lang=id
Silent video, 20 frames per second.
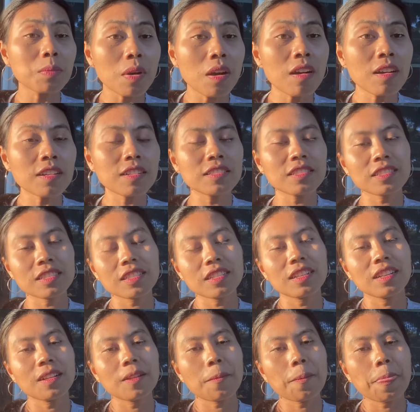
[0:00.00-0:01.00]
box
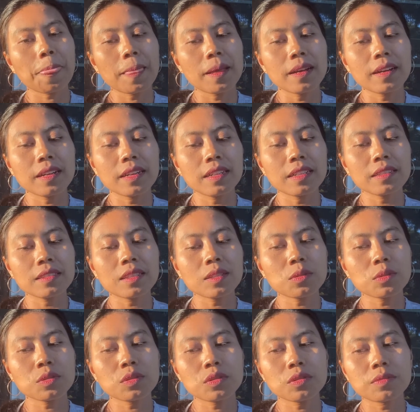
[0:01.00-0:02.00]
uh,
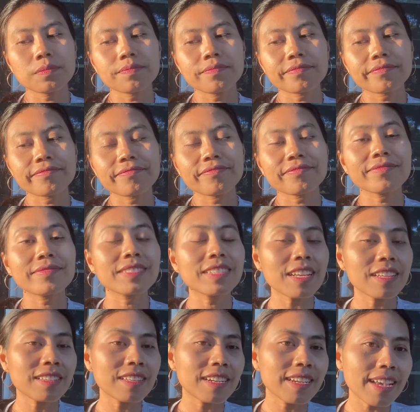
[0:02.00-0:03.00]
terus
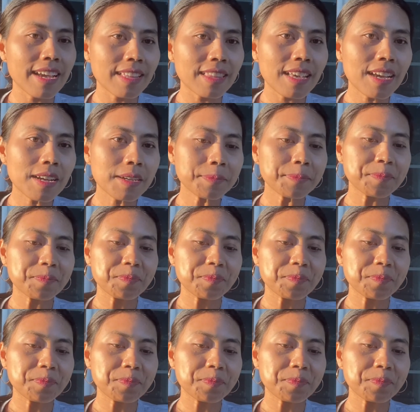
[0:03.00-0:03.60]
dan ternyata